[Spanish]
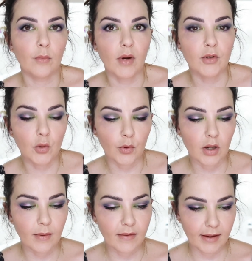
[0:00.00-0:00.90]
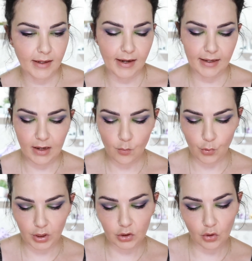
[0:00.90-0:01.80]
me evito problemas de que caiga un
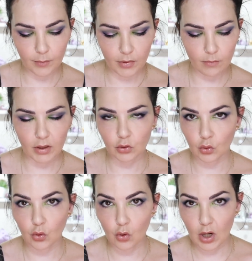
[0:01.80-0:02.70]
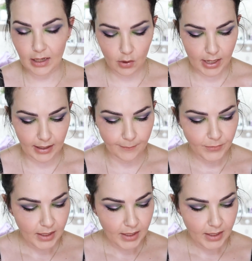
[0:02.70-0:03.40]
poquito de pigmento a la ojera.